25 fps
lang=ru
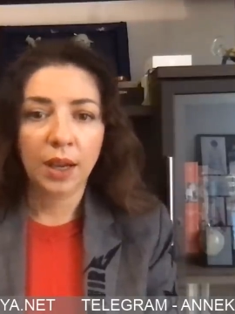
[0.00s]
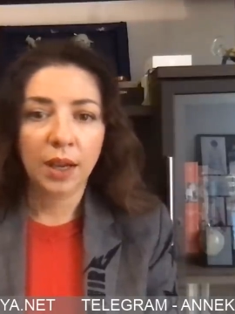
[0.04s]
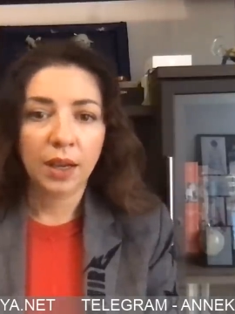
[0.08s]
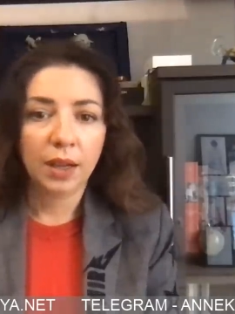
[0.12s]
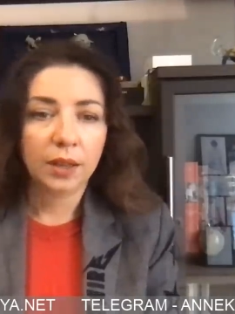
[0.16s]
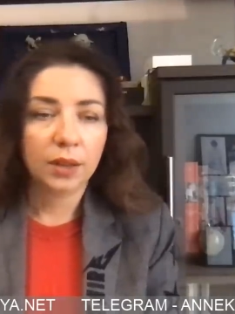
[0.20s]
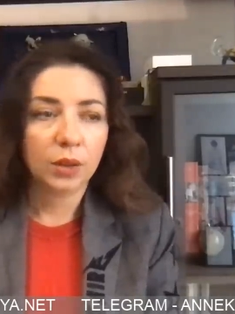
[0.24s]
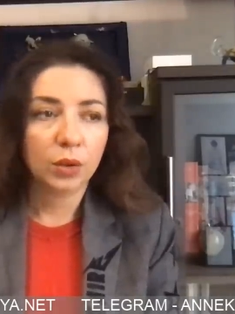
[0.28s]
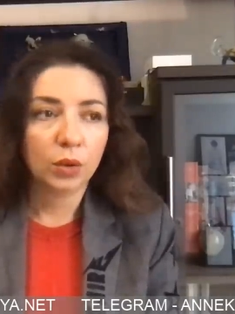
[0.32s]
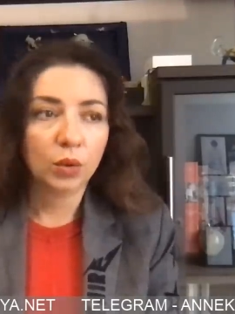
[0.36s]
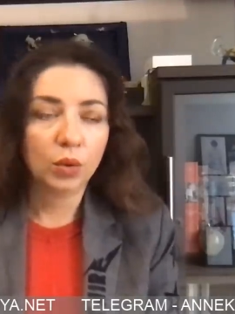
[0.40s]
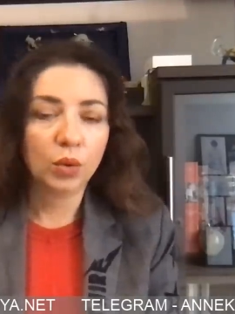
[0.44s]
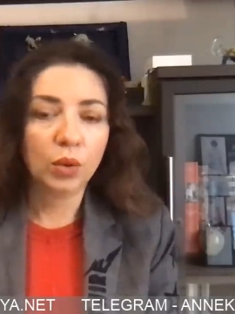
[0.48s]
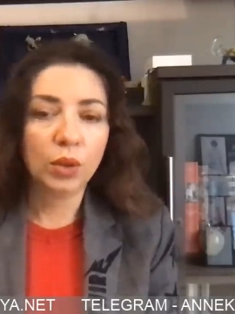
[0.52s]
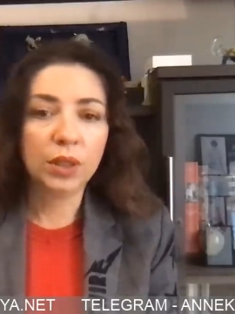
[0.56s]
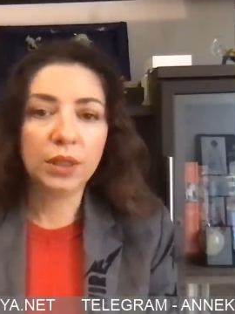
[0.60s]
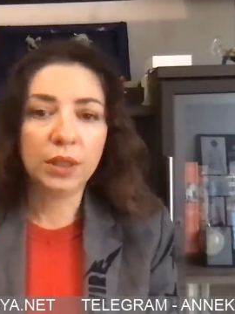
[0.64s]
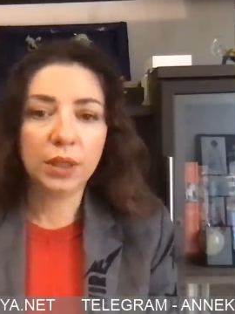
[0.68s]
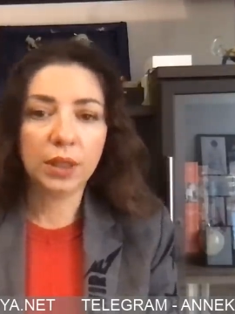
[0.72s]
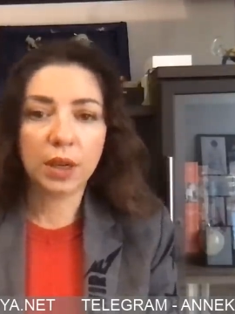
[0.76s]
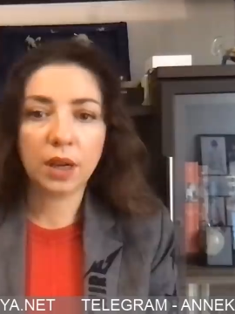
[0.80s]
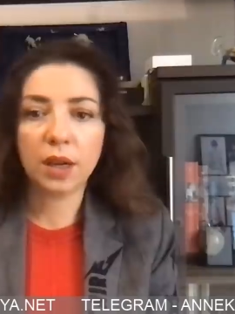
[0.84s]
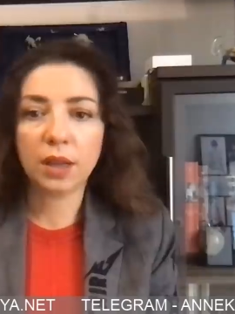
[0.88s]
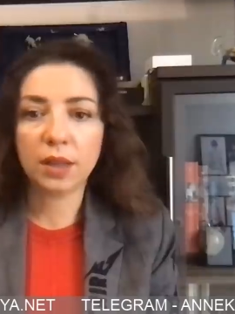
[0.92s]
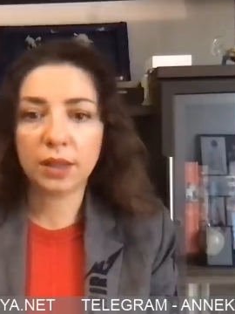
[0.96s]
ну,
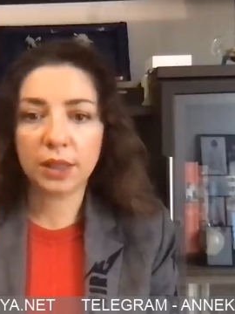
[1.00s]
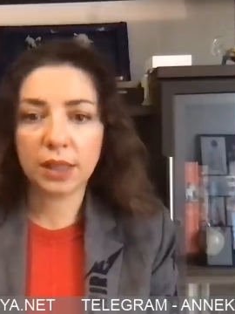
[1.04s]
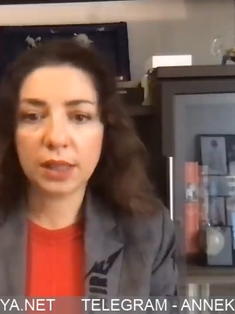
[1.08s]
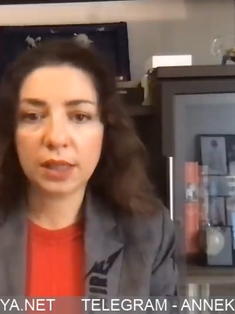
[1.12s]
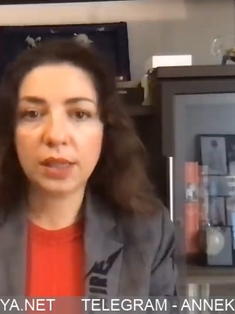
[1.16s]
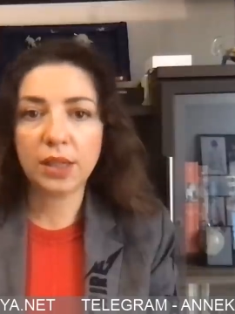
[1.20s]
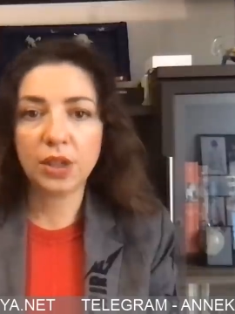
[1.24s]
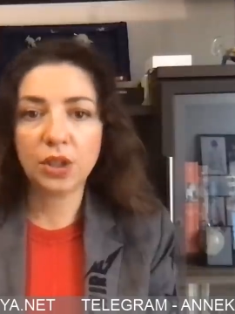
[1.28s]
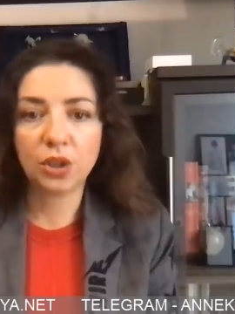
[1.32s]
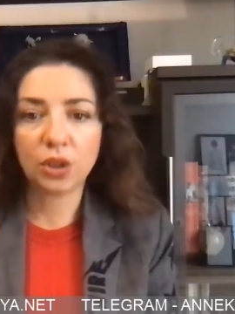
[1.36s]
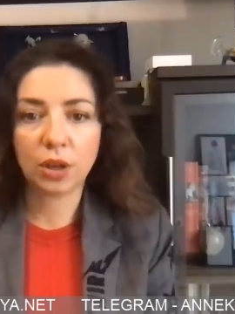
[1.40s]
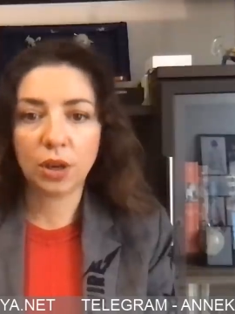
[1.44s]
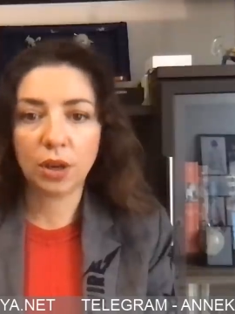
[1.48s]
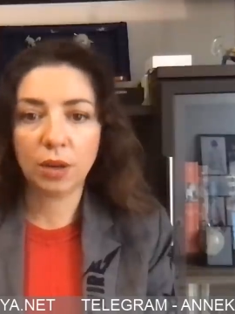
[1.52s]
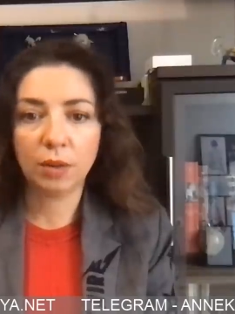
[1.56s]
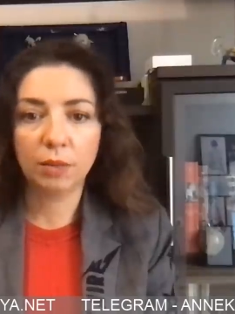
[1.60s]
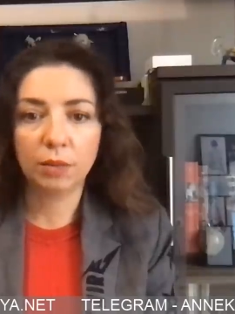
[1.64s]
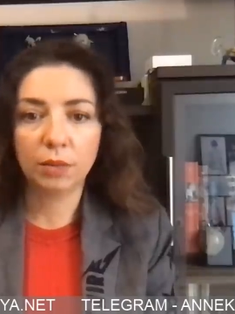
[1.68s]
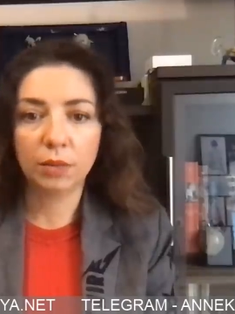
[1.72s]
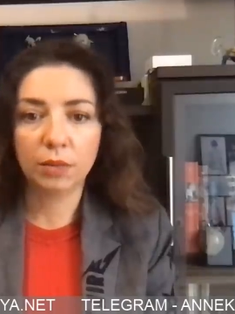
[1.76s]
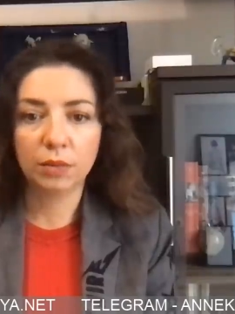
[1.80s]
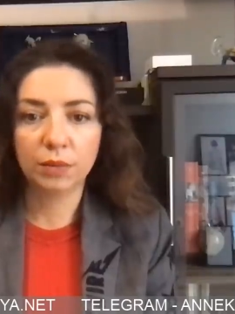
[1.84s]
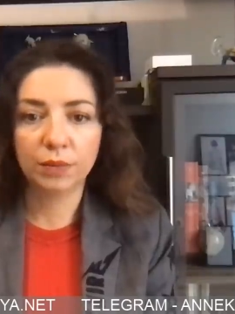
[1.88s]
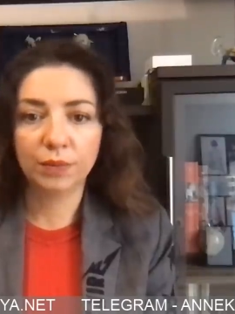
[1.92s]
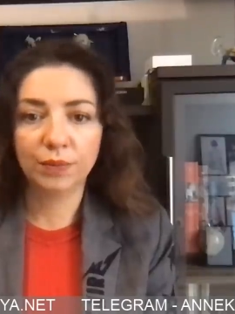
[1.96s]
это как-то
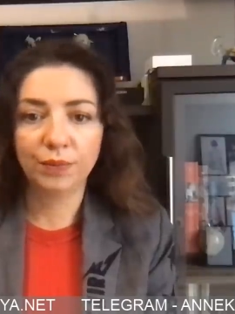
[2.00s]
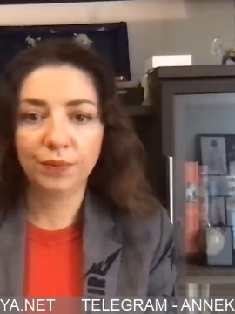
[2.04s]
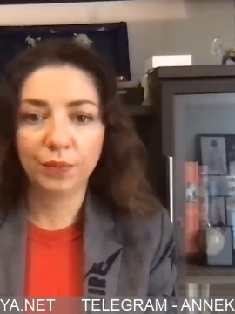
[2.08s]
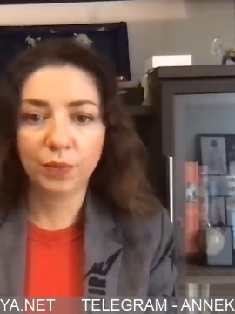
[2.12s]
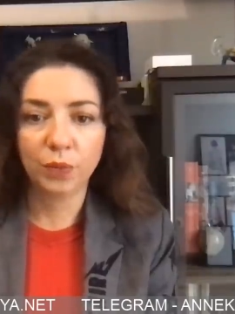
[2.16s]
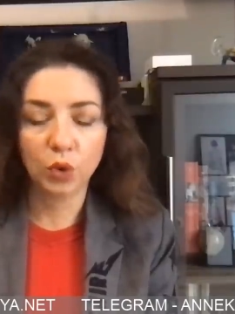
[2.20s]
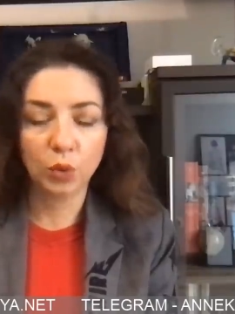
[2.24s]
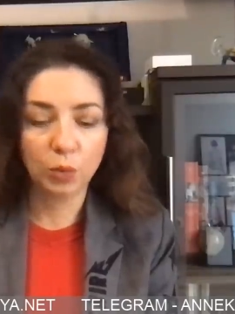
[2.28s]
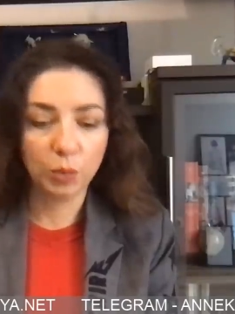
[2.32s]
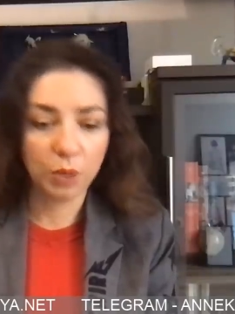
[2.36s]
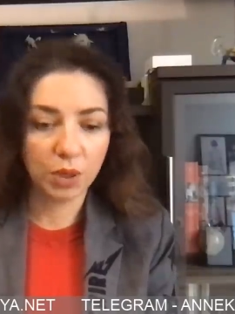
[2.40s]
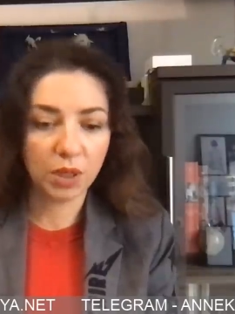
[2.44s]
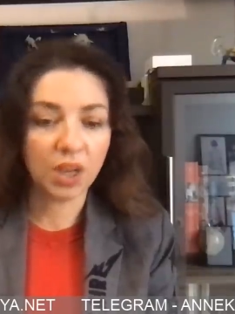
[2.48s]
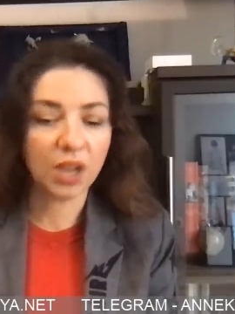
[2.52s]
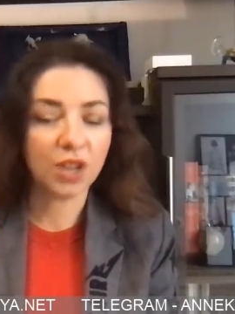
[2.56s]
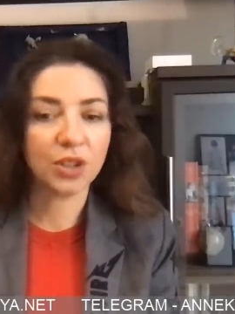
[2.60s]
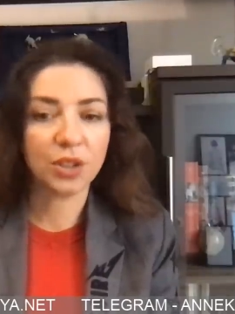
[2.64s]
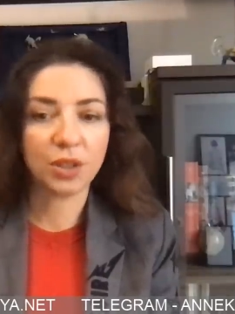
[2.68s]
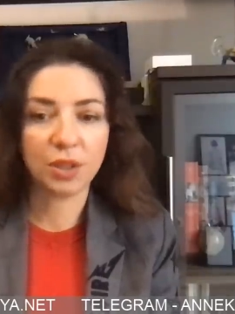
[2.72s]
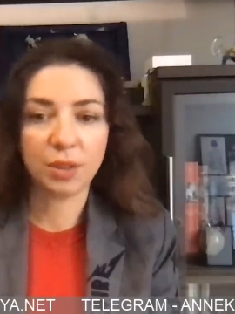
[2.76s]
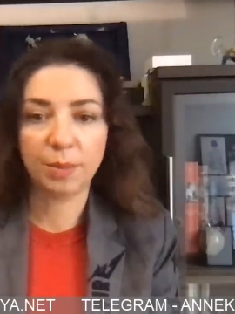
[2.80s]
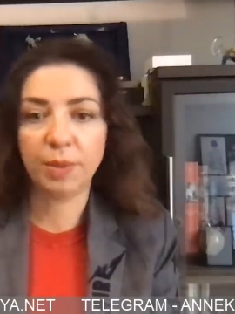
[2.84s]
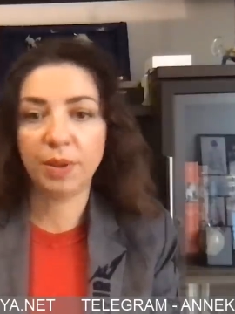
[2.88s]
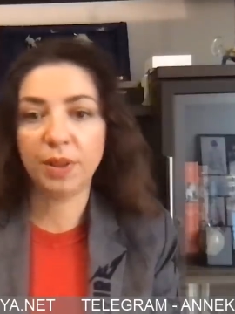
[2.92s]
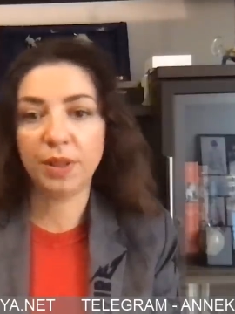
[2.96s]
слишком, ну, мне
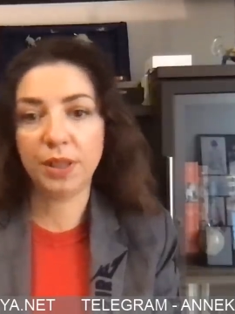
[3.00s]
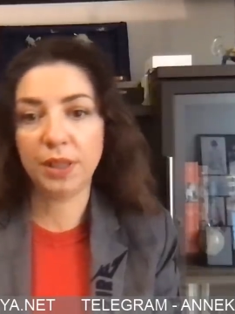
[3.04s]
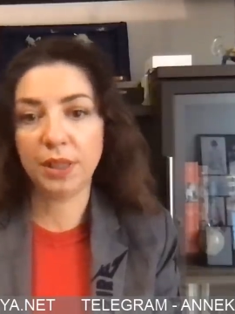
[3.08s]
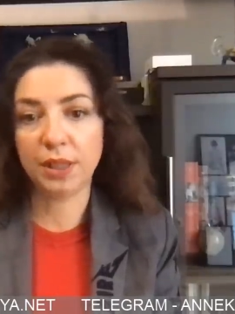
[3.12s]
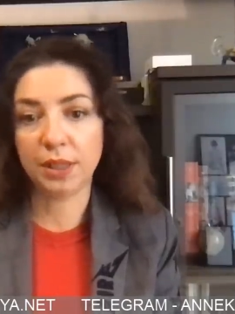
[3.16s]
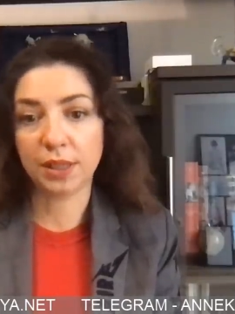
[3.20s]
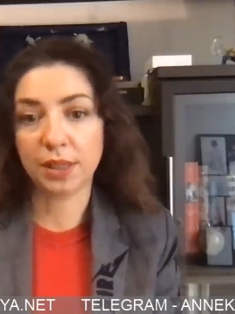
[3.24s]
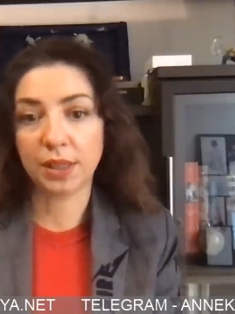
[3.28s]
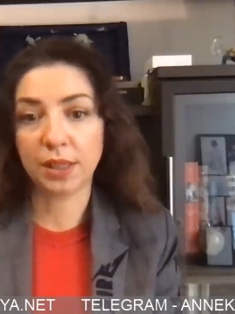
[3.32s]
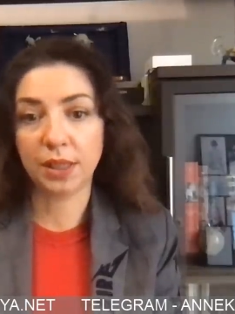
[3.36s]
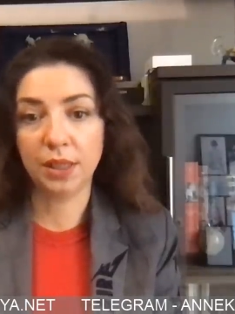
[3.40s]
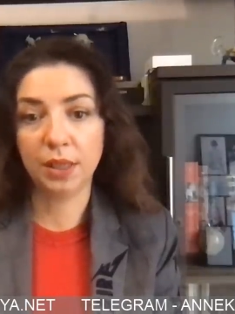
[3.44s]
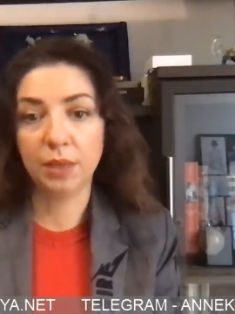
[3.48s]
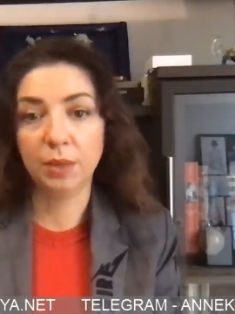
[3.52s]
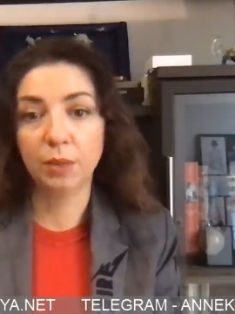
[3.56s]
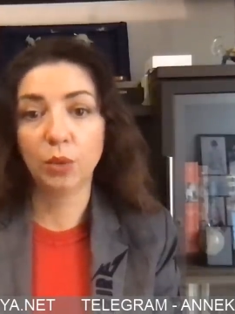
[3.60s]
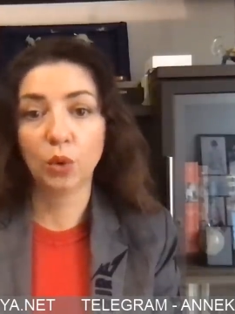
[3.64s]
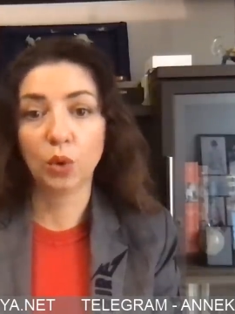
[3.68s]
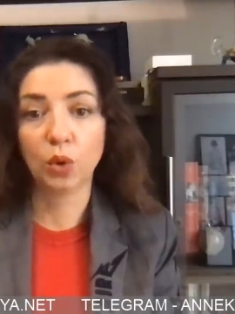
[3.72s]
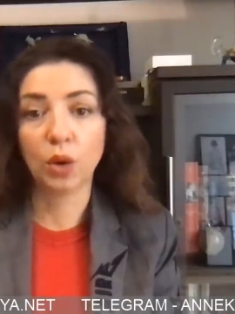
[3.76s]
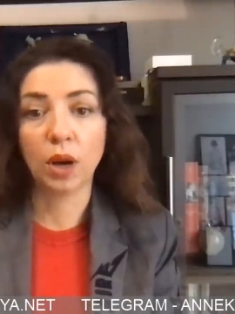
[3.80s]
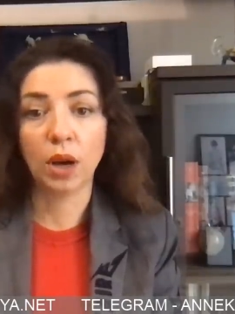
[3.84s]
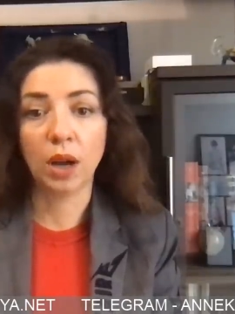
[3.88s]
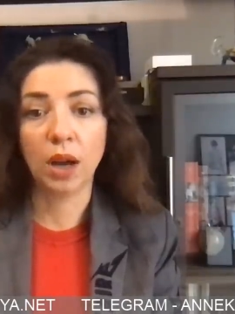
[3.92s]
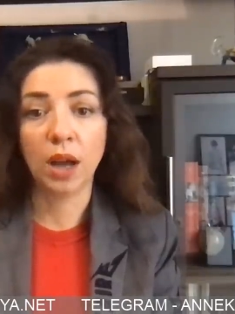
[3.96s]
кажется, по-детски
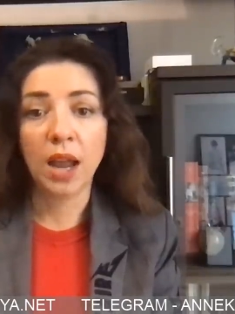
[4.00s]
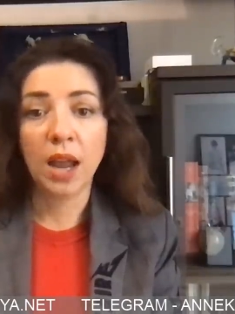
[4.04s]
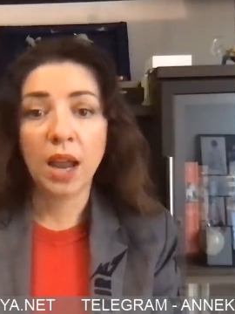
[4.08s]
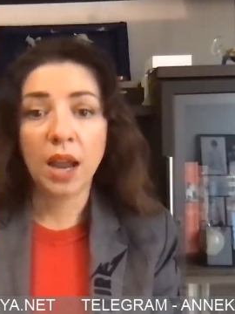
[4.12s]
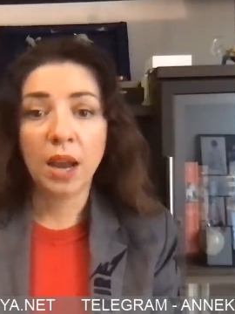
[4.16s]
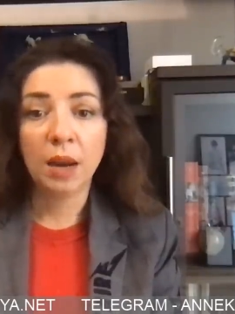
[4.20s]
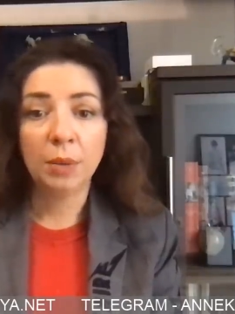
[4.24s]
немного.